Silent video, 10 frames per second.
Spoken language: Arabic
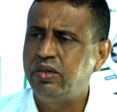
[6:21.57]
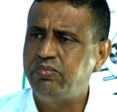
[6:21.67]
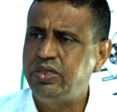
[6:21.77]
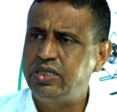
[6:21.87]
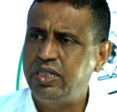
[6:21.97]

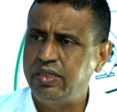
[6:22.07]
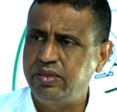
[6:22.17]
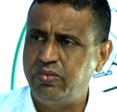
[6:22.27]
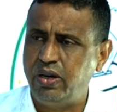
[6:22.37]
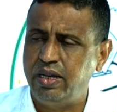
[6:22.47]
من جهة
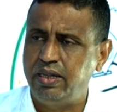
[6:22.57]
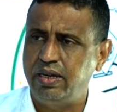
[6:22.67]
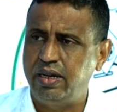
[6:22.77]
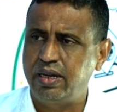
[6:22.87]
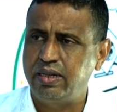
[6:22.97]

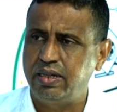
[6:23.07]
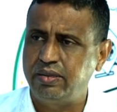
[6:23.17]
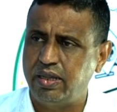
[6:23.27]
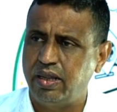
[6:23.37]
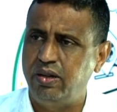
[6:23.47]
معينة لكن
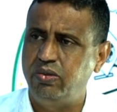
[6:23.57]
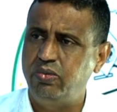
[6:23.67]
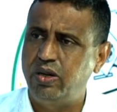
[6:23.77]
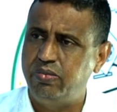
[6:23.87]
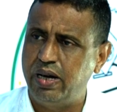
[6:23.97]

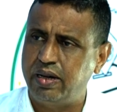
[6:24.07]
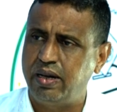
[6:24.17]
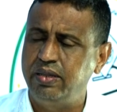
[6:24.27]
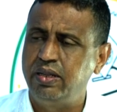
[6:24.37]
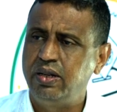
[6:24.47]
التظلم والمأخذ